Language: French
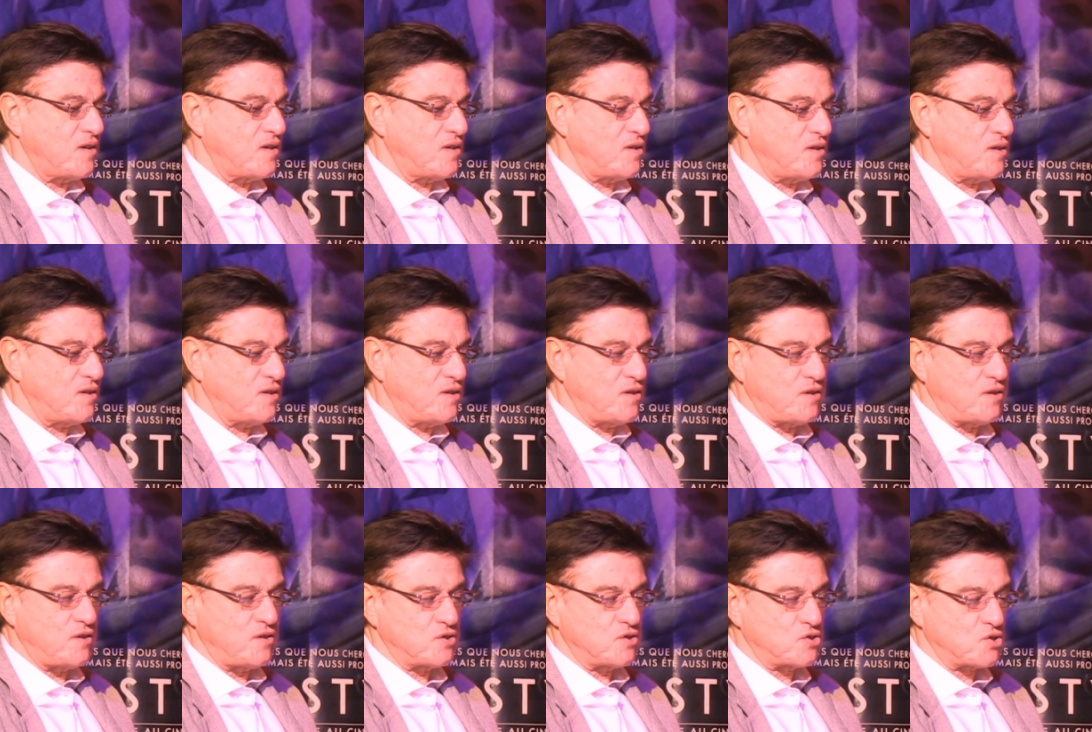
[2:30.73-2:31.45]

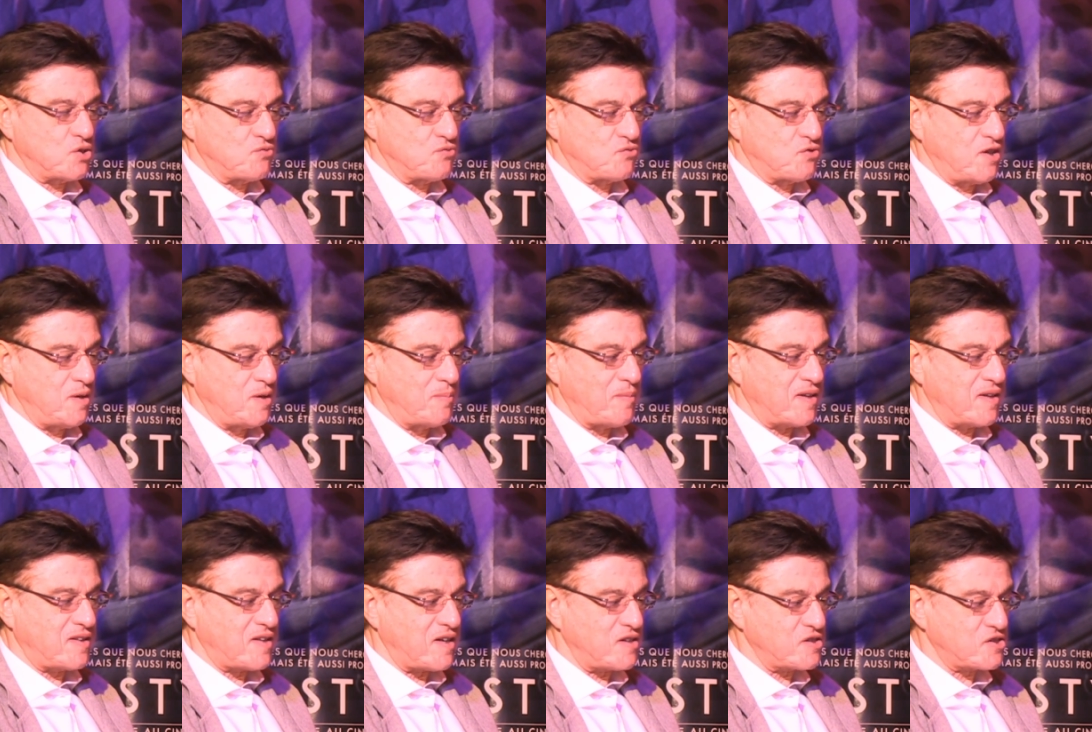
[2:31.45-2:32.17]
Euh, je voulais
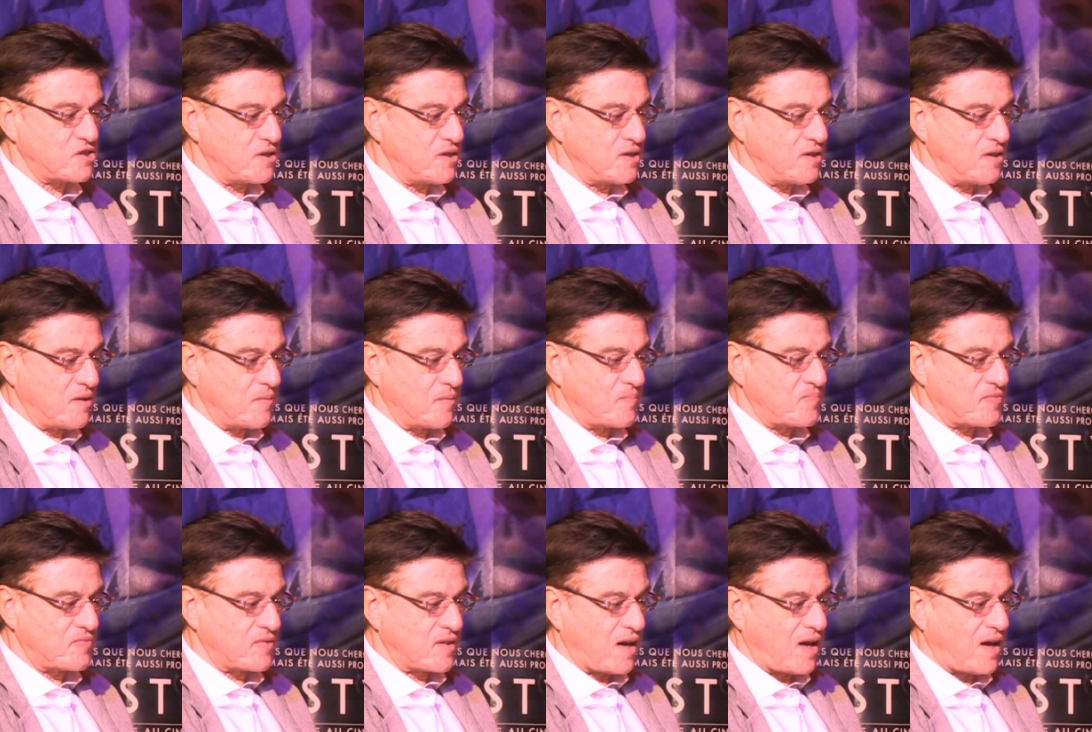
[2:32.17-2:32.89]
m'attacher
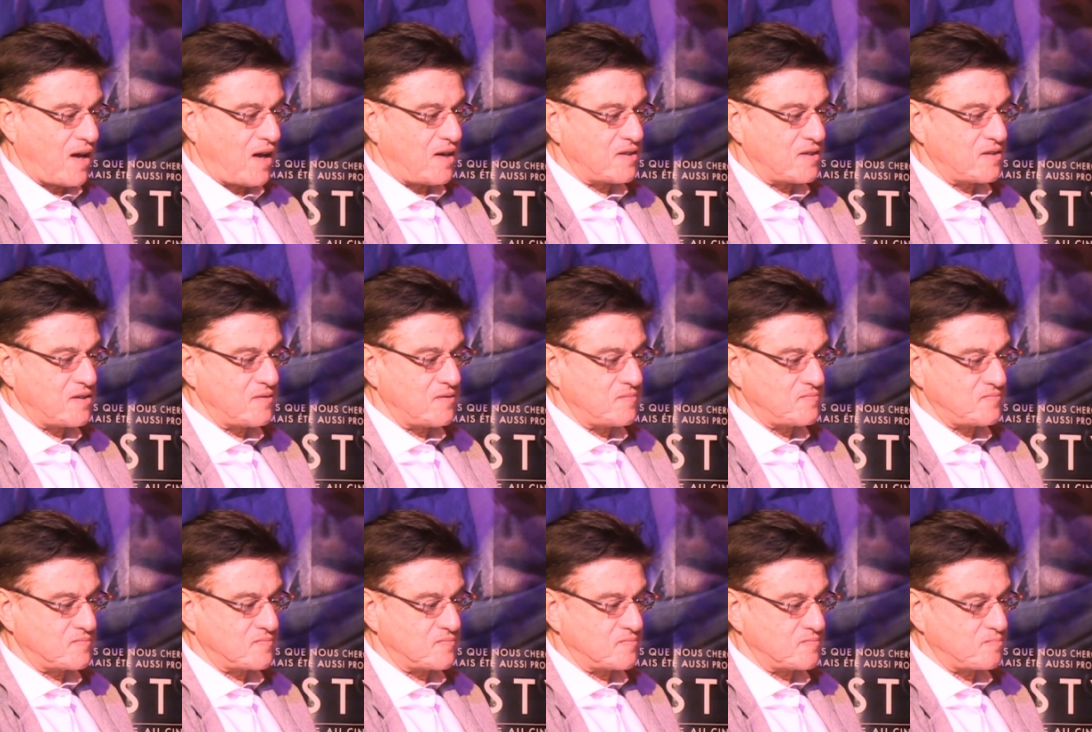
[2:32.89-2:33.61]
à
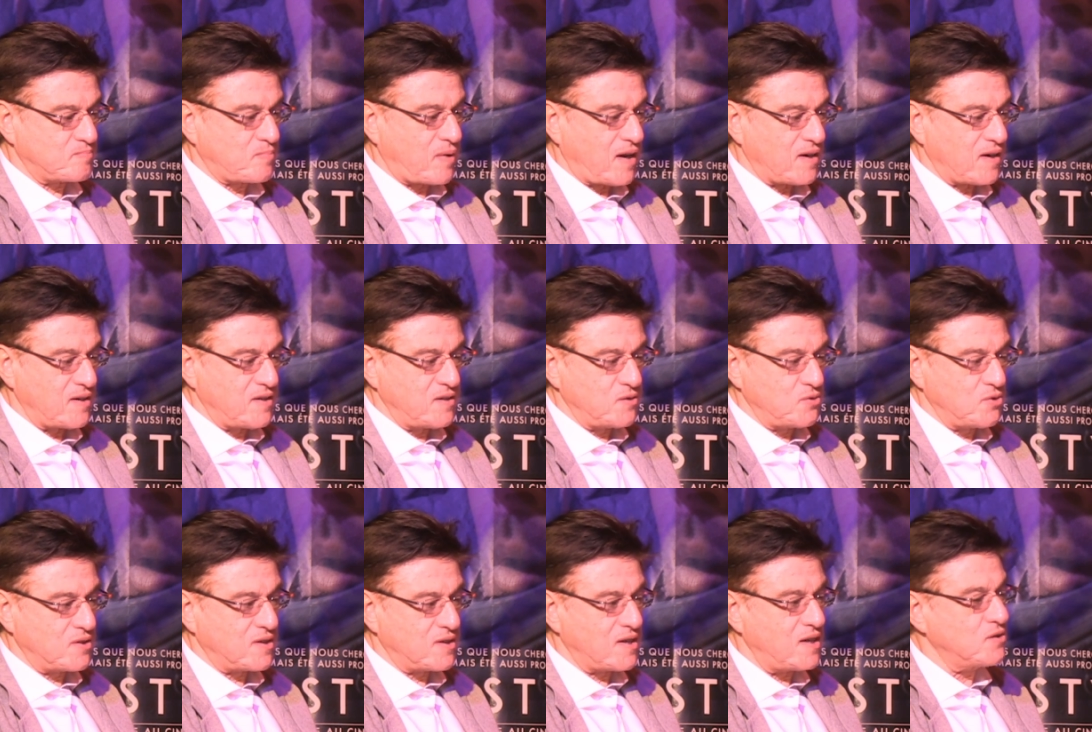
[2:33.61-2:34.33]
parler
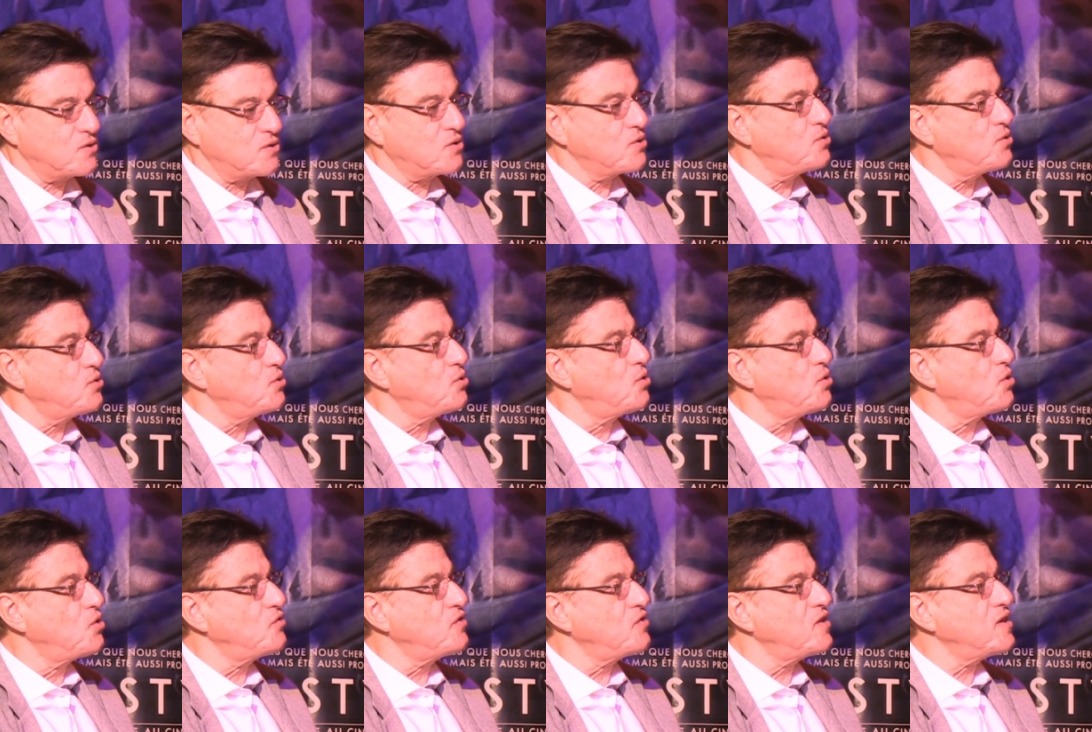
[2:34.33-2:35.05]
de quelques
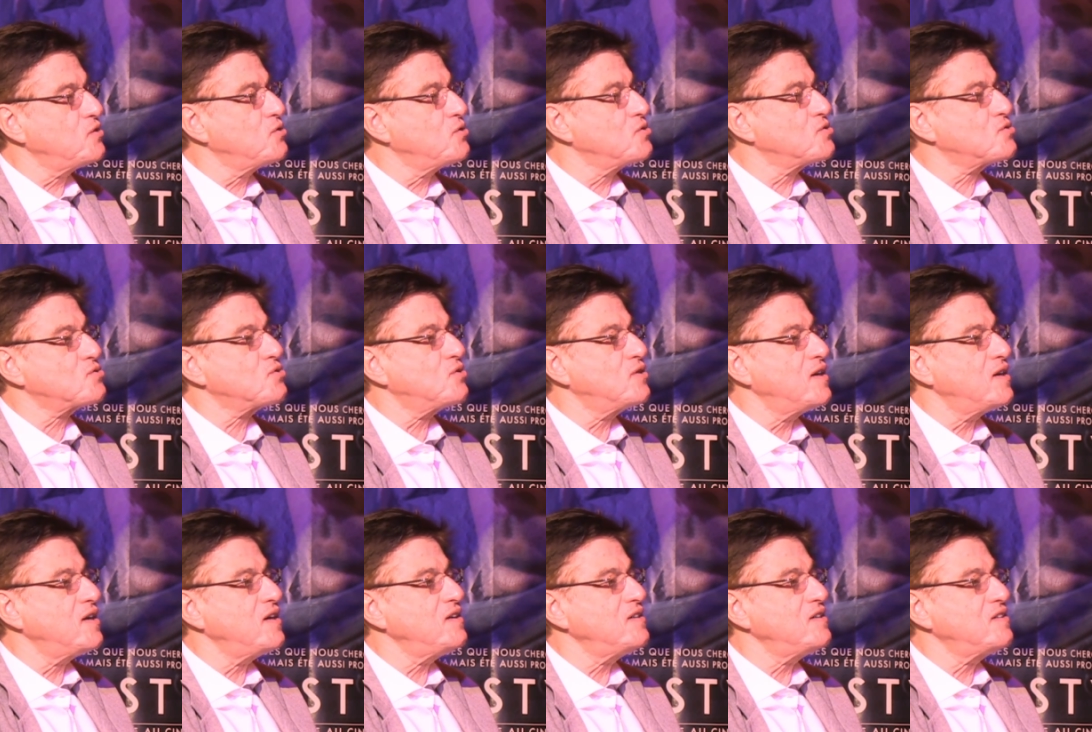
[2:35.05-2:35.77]
levées de
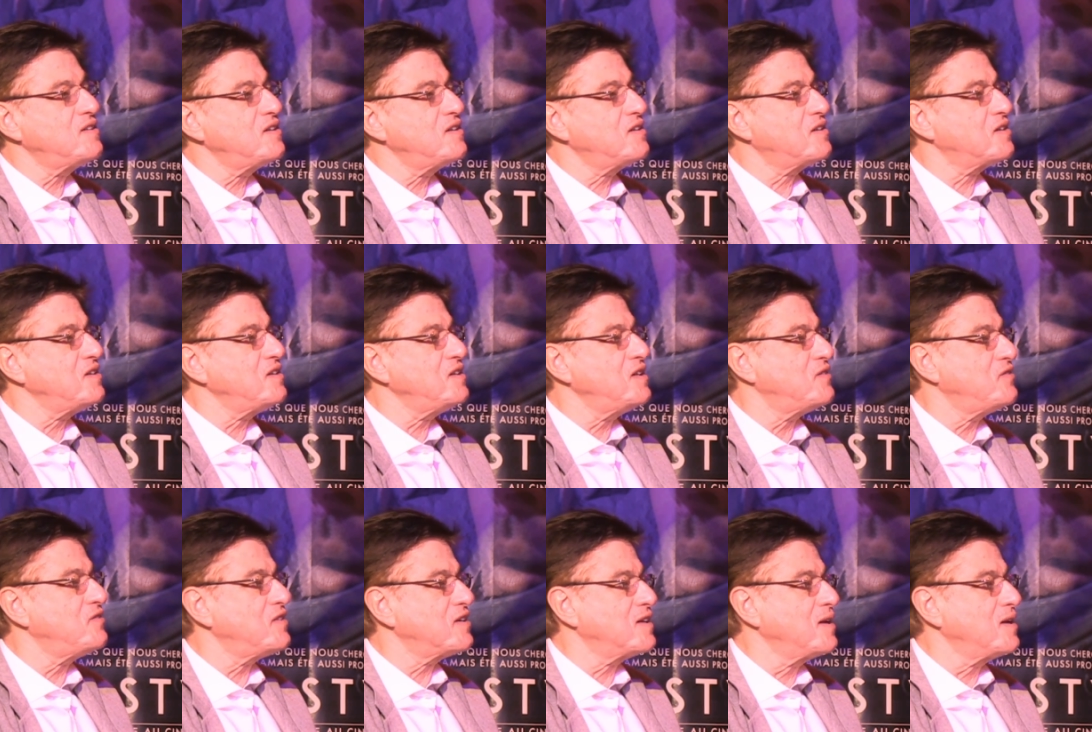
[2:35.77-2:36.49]
soleil
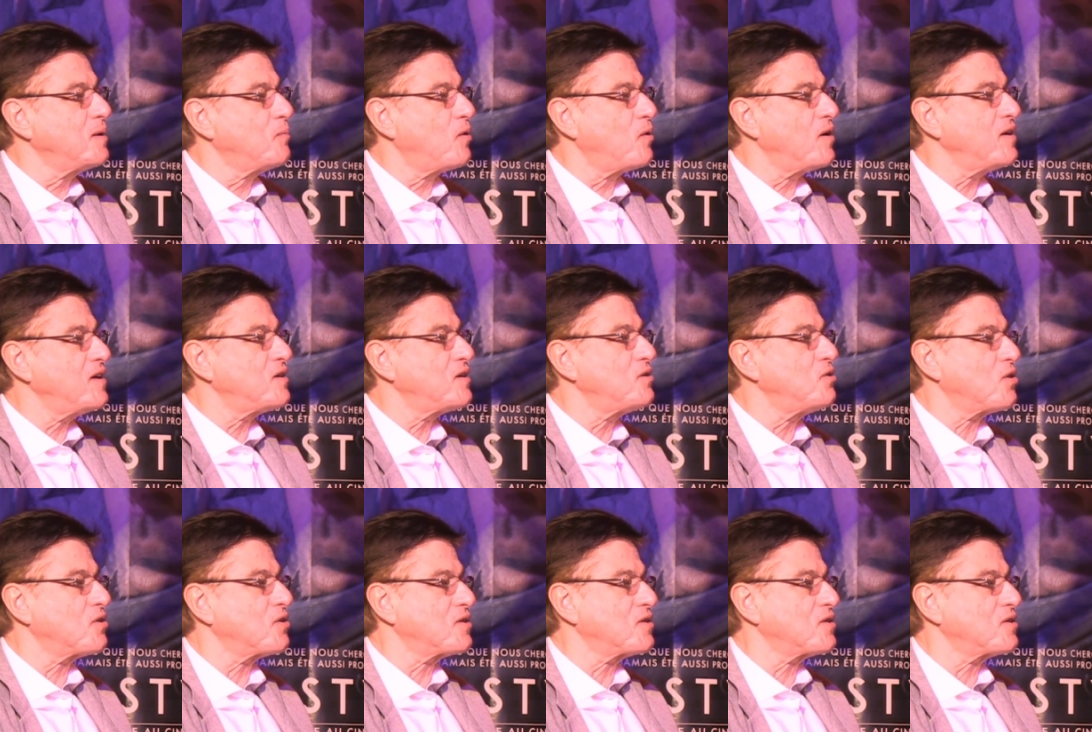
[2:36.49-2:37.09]
décrits avec les moyens de